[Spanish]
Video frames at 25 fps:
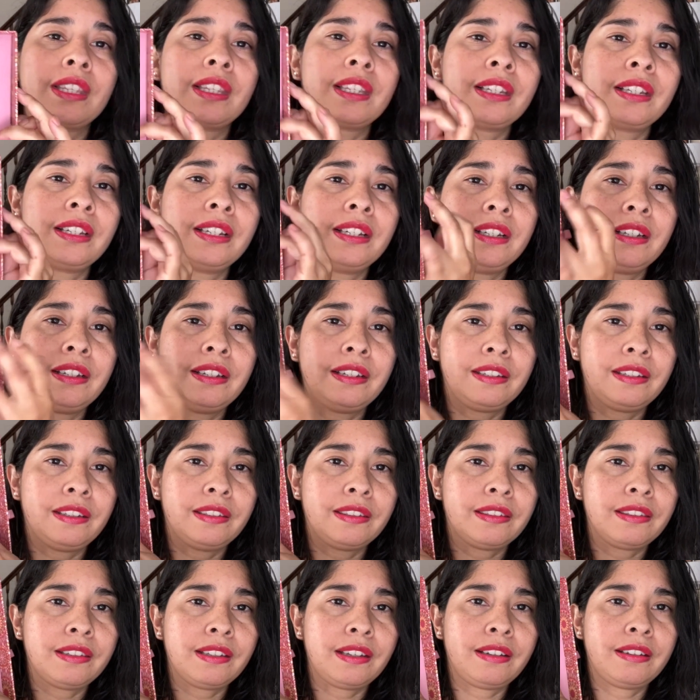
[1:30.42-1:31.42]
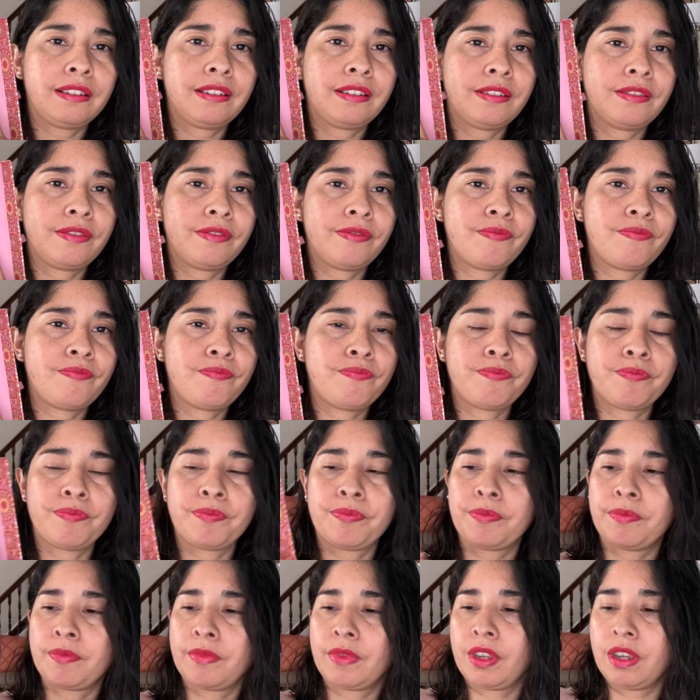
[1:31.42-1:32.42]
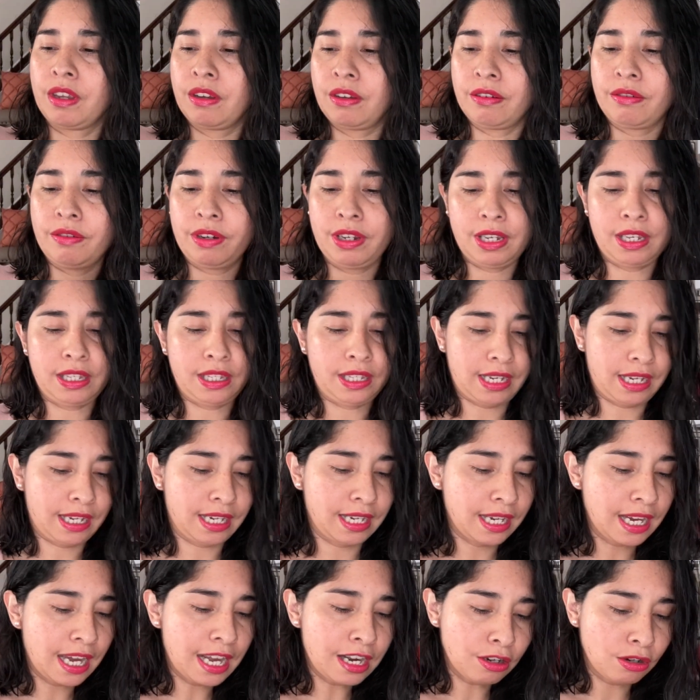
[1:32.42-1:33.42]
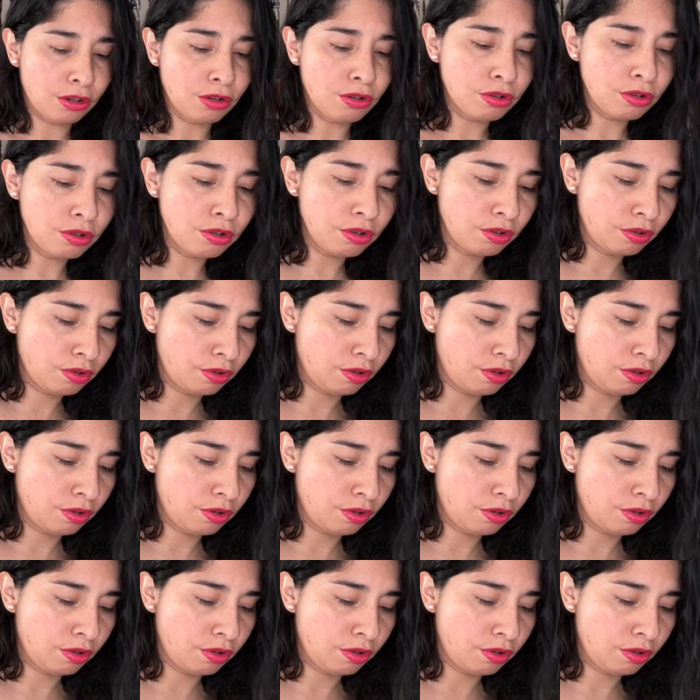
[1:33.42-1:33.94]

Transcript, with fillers: ahí está voy a sacarlo